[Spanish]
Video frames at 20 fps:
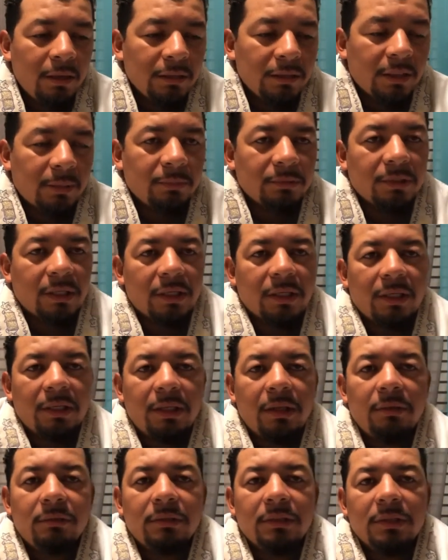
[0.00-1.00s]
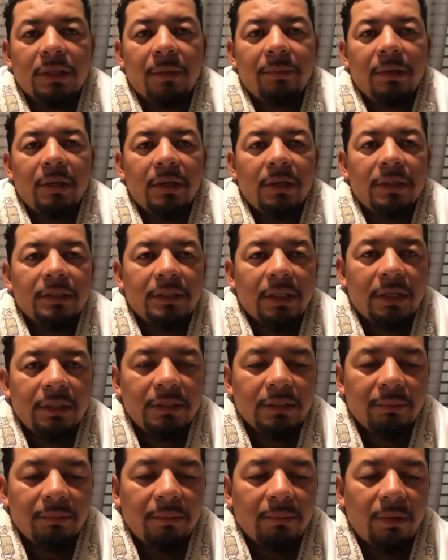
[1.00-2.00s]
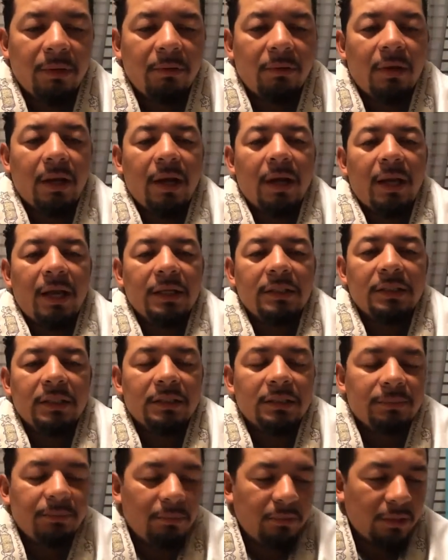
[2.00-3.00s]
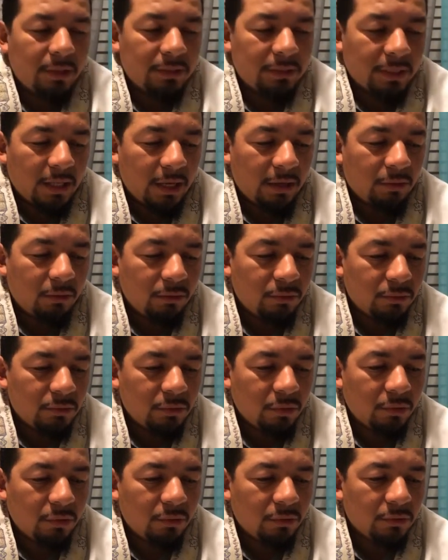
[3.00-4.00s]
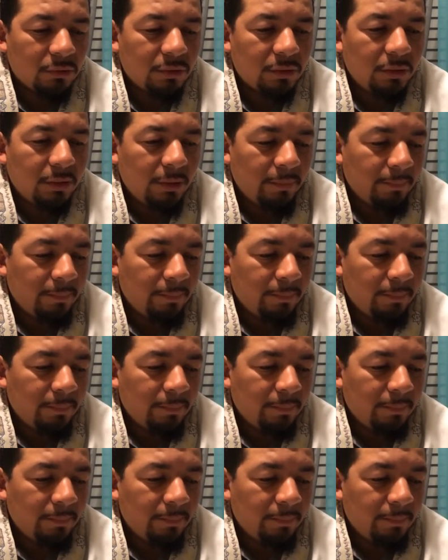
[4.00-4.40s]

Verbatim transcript: Estamos aquí de lunes a viernes a esta misma hora. Gracias por estar con nosotros.